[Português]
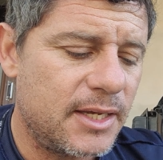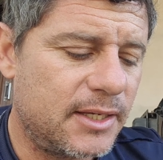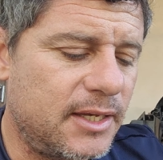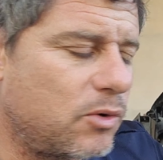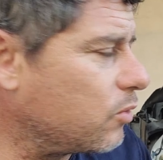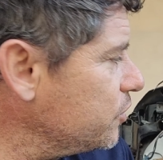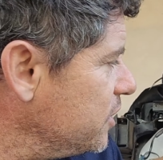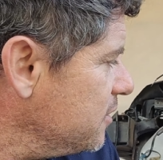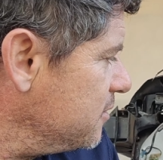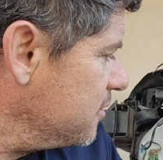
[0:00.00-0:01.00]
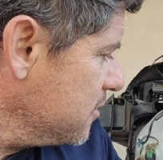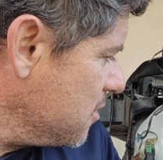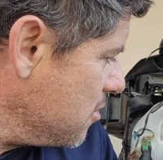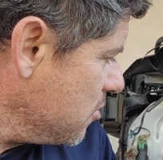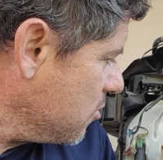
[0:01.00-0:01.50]
que condiz
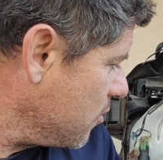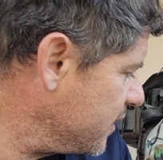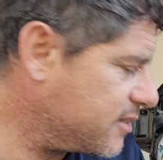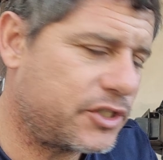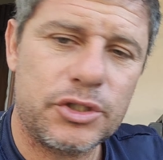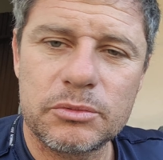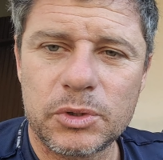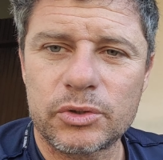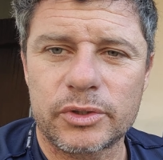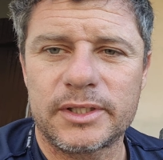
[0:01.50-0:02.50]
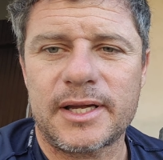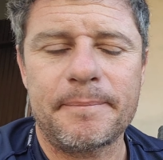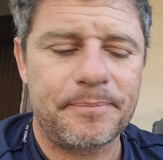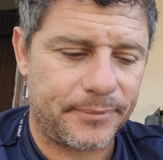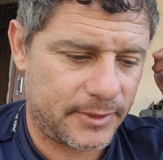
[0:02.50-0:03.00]
com o restante do motor, tá?
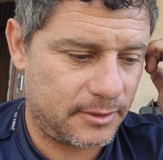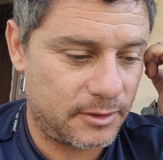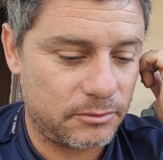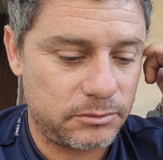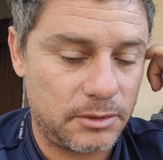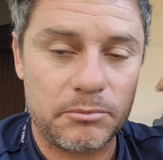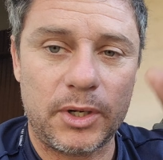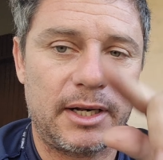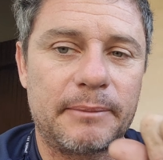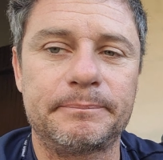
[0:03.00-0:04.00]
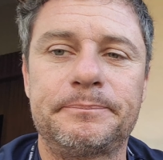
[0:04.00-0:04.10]
Então, bora lá.